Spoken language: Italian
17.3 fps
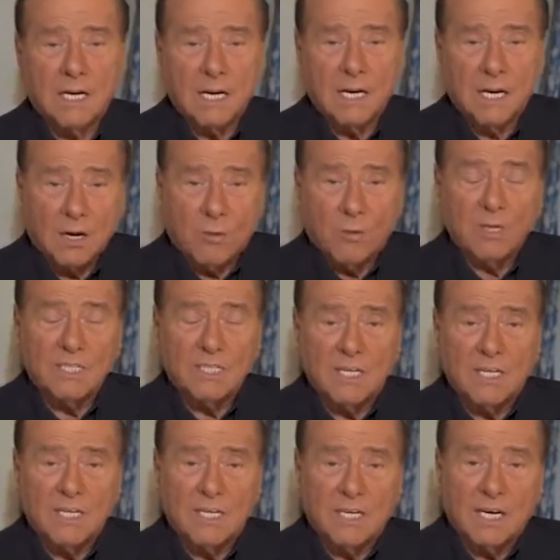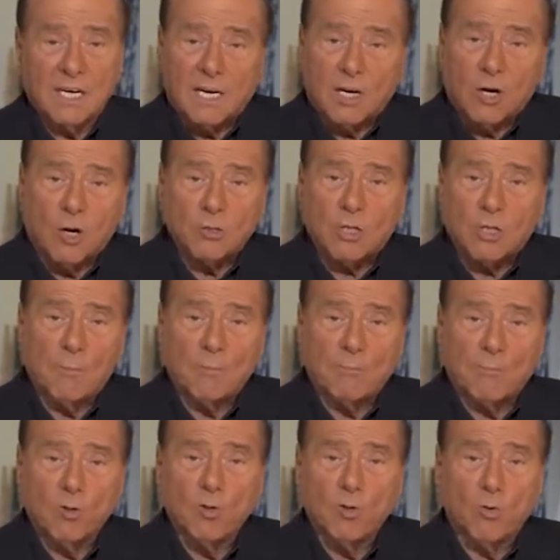E quindi la cosa
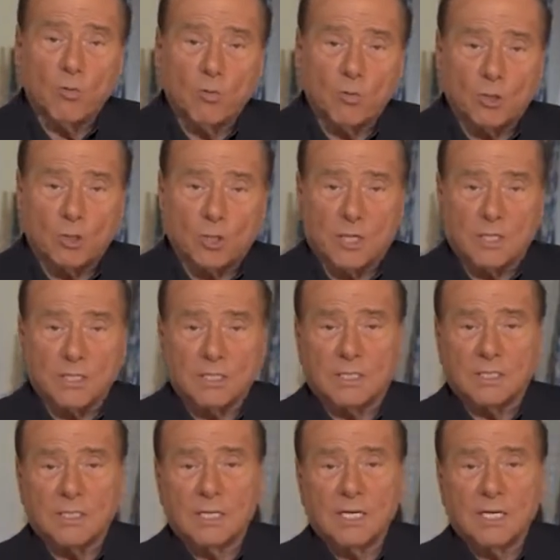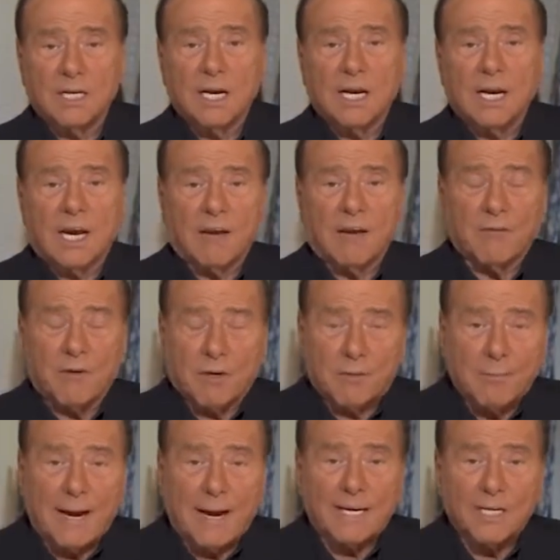più urgente è
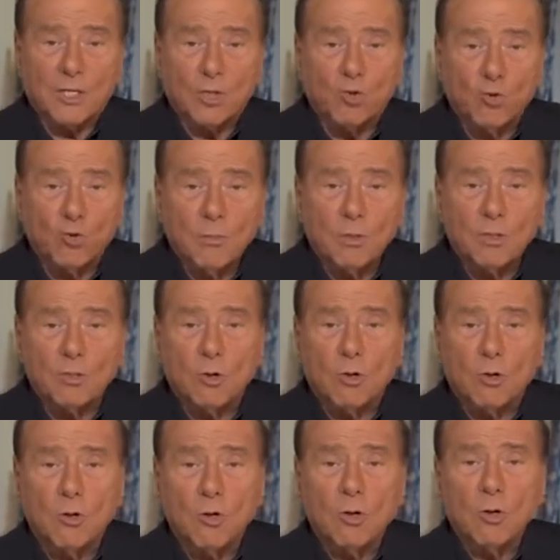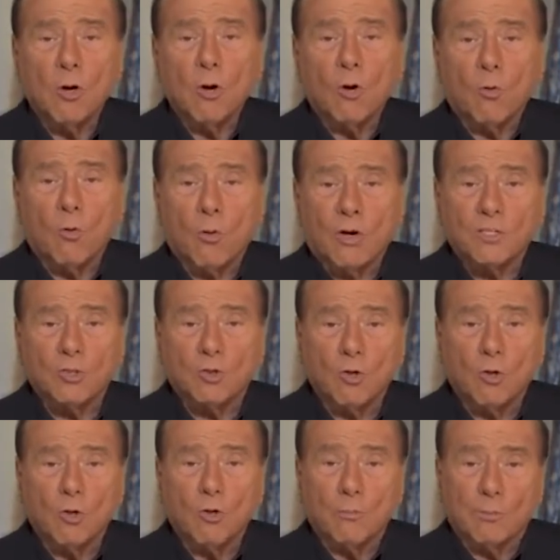fermare subito
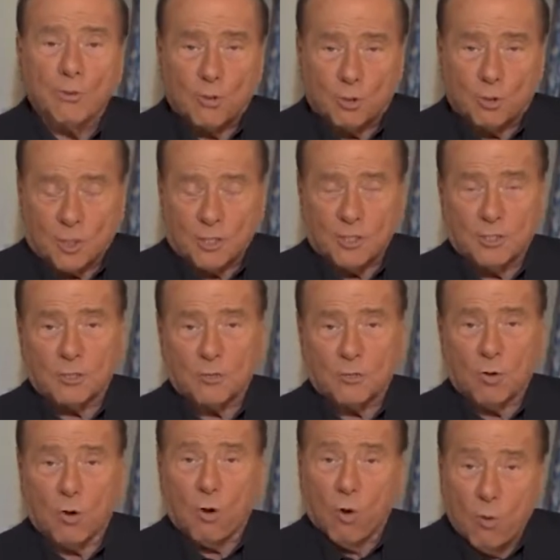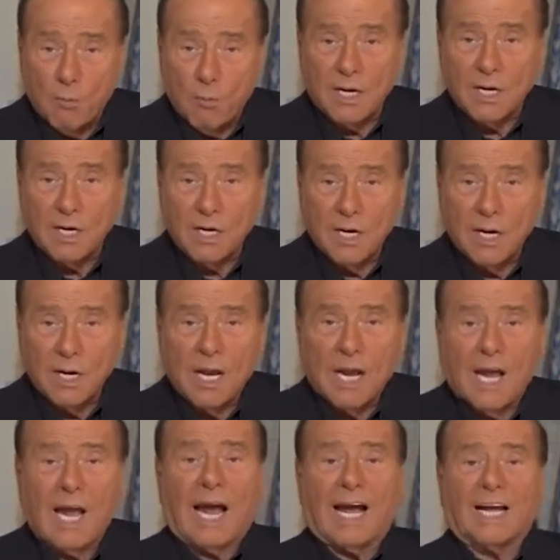questo processo. Come?
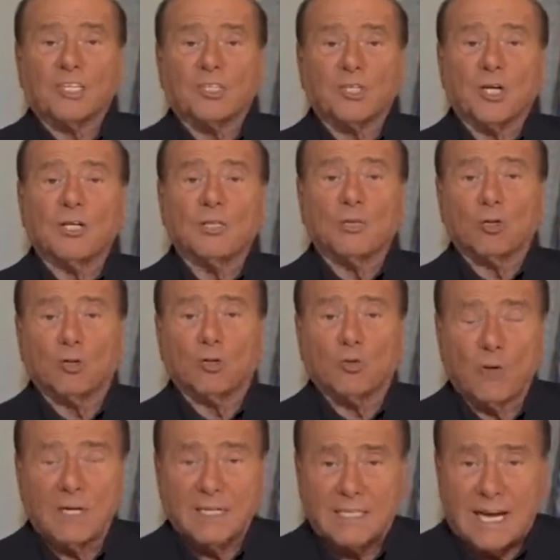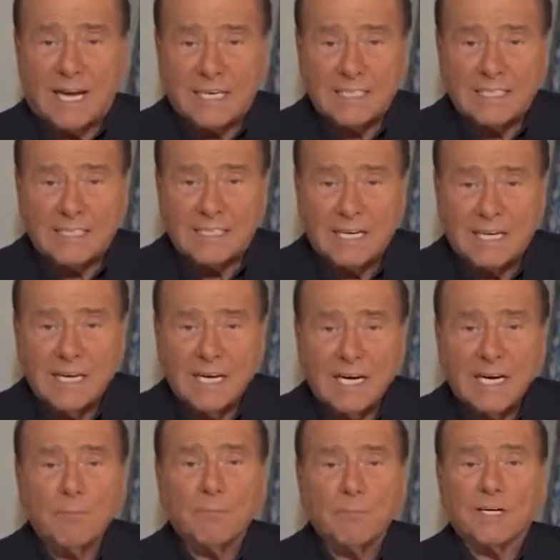Agendo sulle tasse
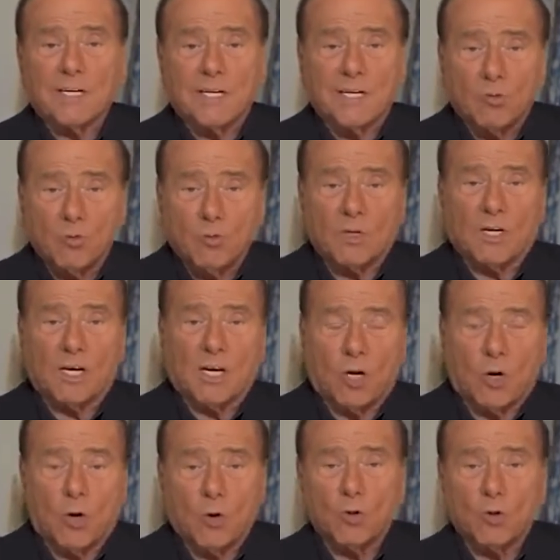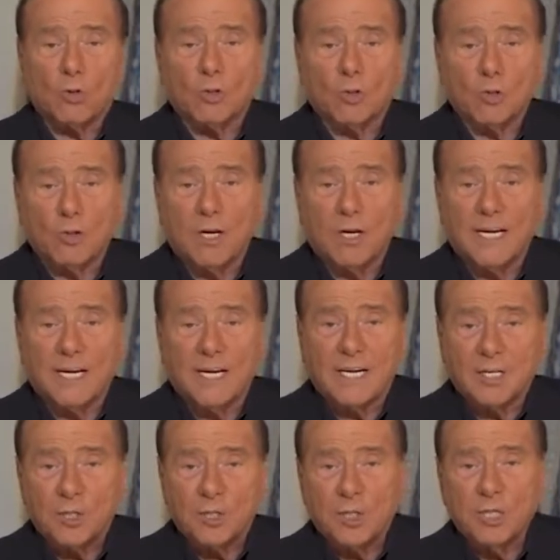per ridurre il costo
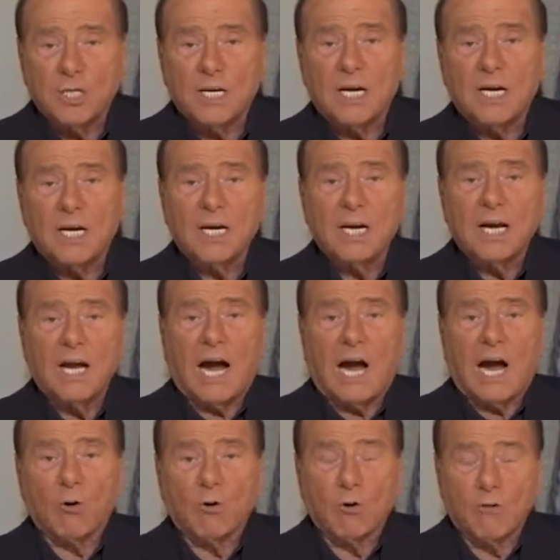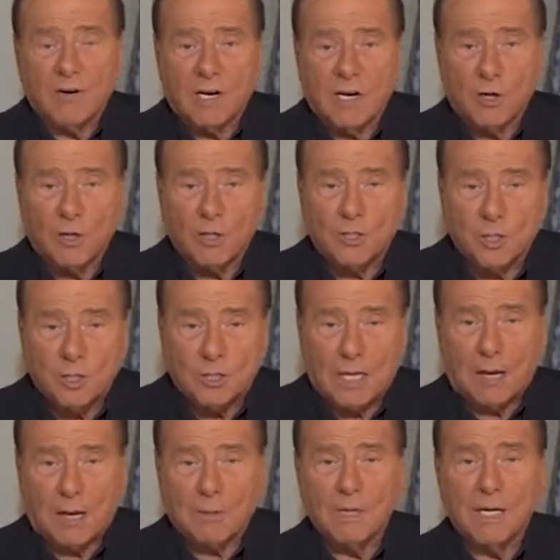dell'energia a un livello
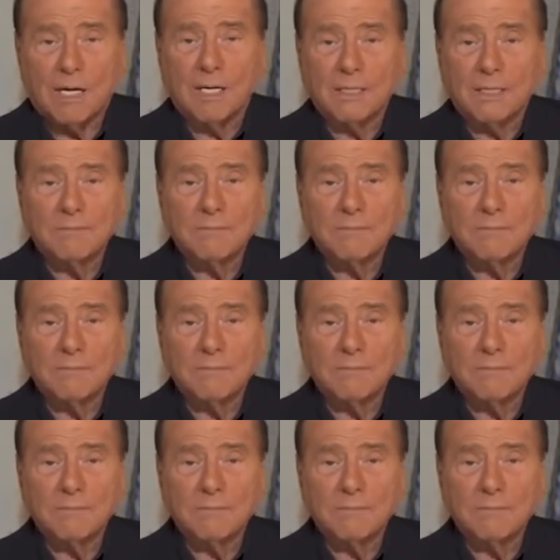accettabile.